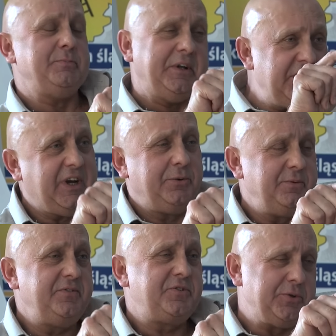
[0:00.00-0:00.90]

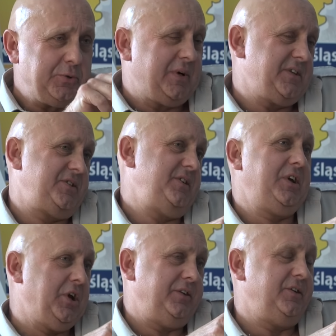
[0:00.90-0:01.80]
mediami w sytuacji,
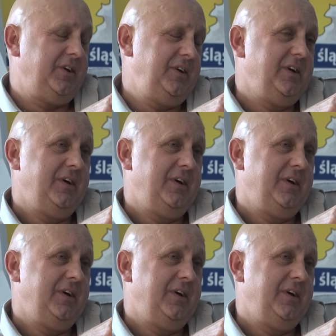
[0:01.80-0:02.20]
kiedy